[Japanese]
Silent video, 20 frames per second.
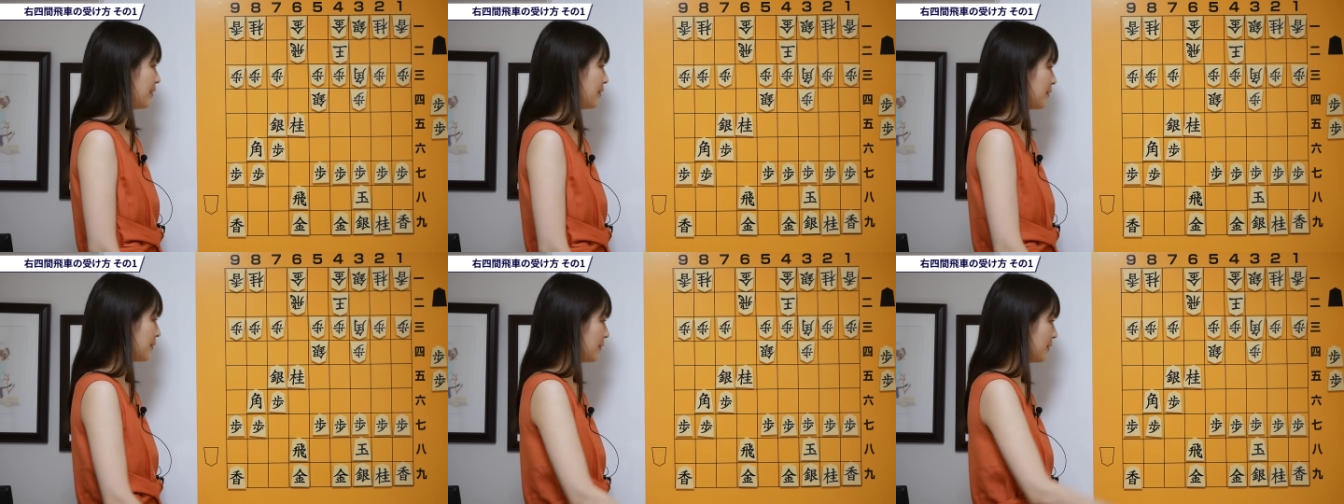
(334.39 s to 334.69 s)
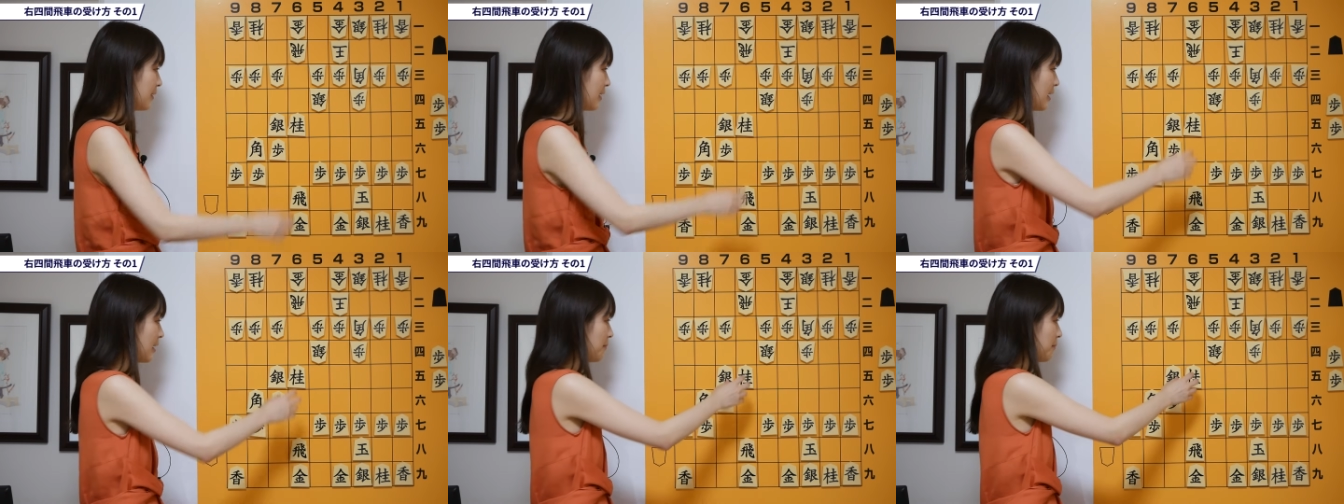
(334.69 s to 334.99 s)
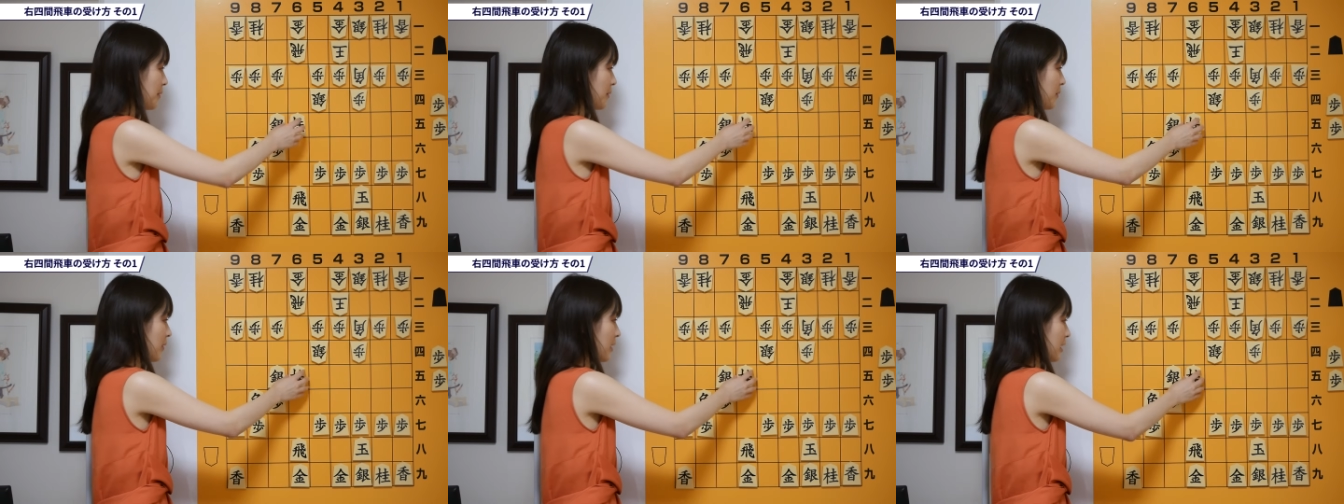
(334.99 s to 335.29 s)
この桂
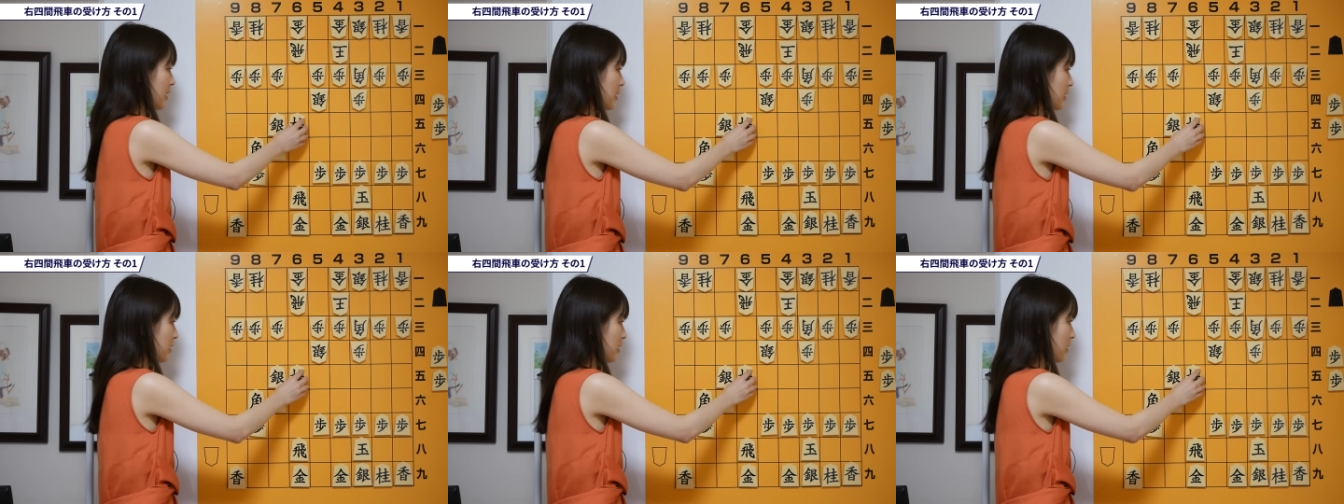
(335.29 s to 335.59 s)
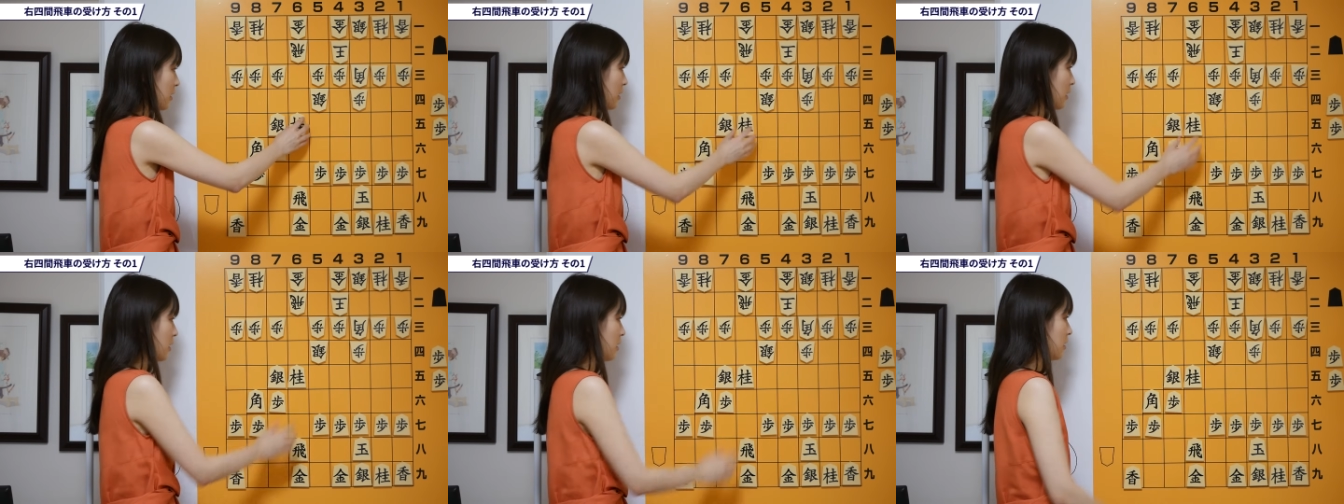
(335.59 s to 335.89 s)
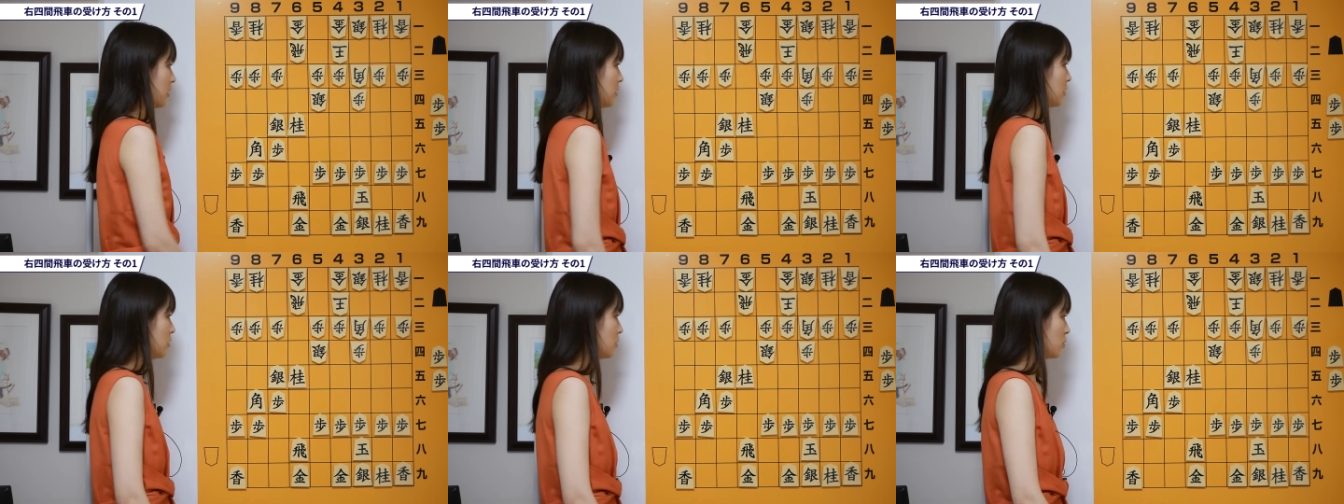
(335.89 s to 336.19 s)
馬を跳ねて
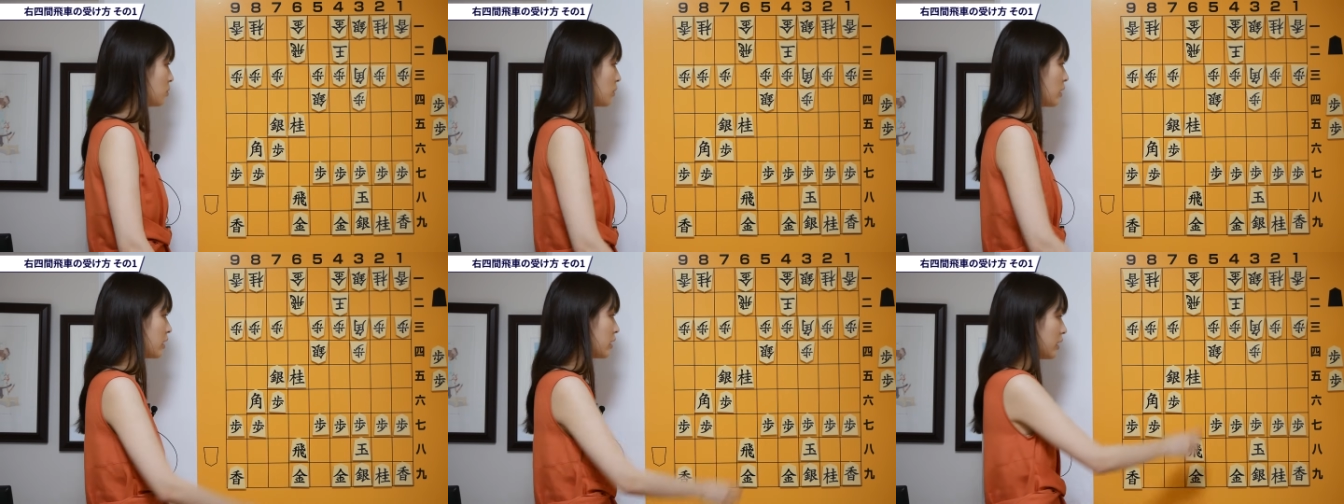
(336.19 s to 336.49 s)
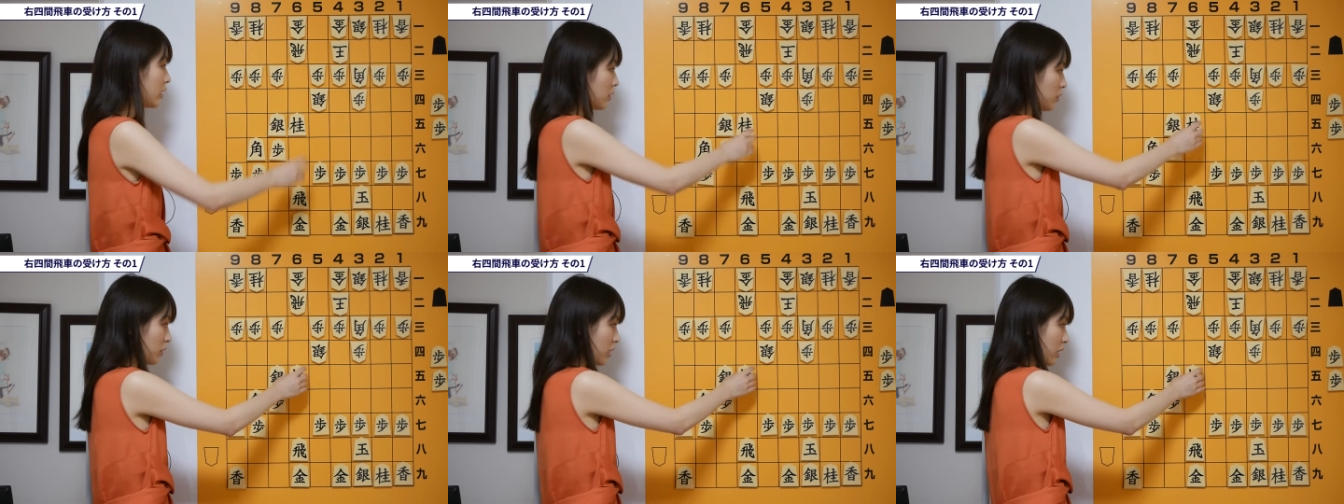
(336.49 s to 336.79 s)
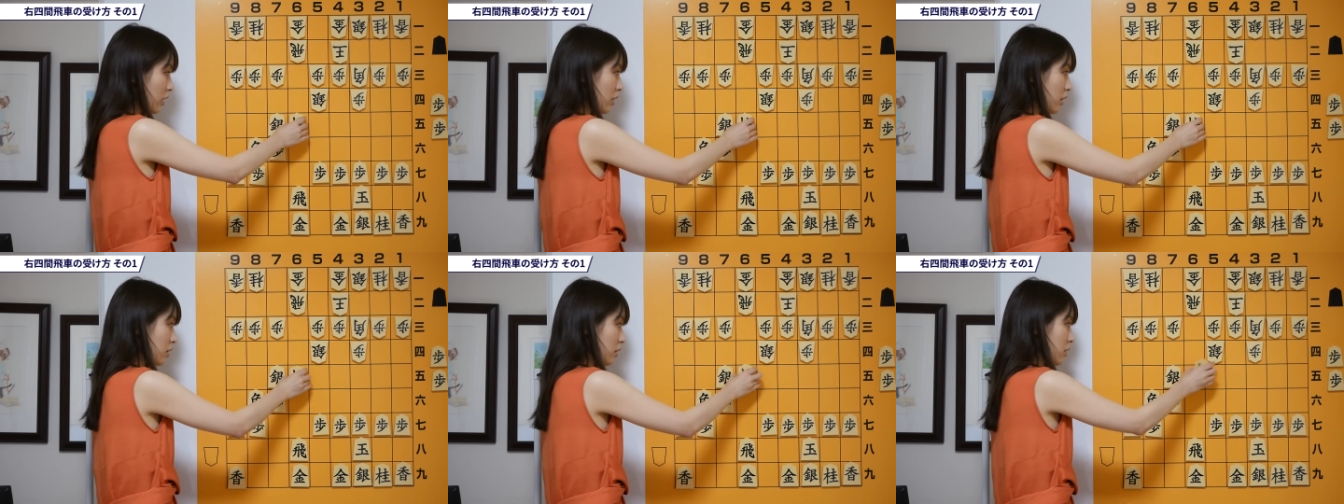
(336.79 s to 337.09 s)
取られる
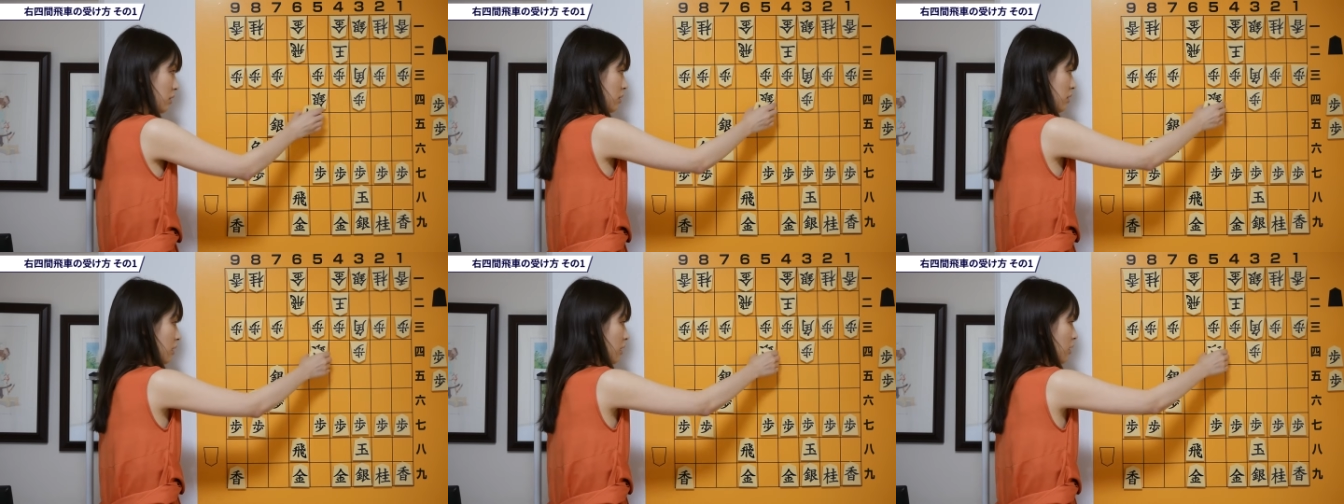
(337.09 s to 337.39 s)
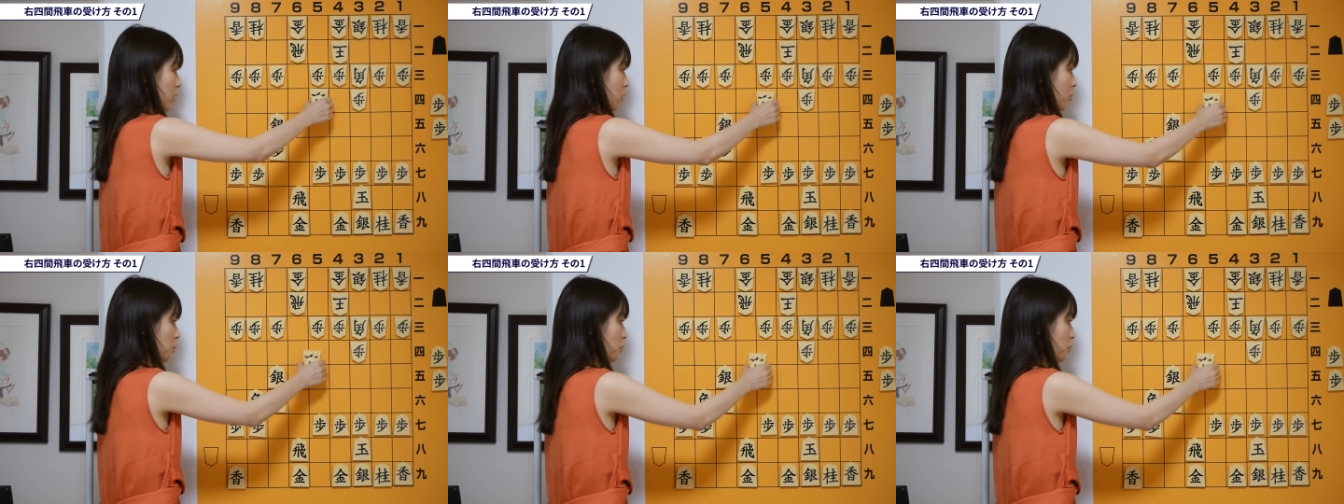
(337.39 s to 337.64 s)
だけじゃんって